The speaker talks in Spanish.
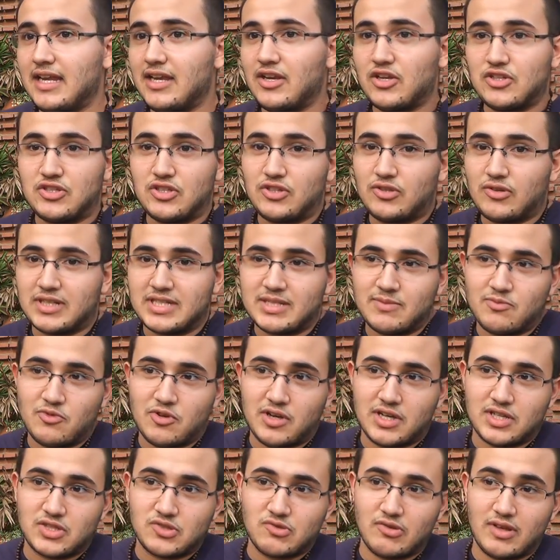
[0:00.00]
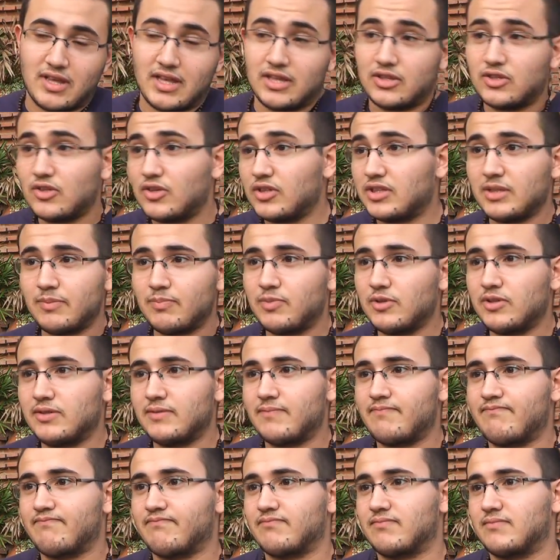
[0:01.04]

Nosotros hacemos ayudas de todo tipo,